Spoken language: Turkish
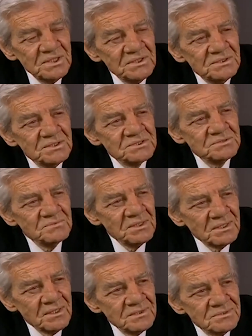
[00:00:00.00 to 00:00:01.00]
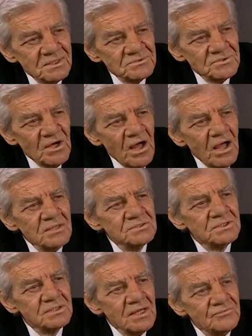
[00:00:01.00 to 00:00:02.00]
Senin resimlerinin kazancı
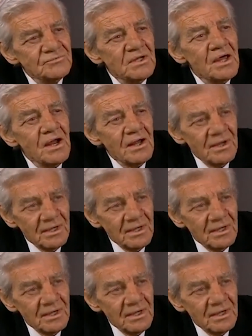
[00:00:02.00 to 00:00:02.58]
anca Defne'ye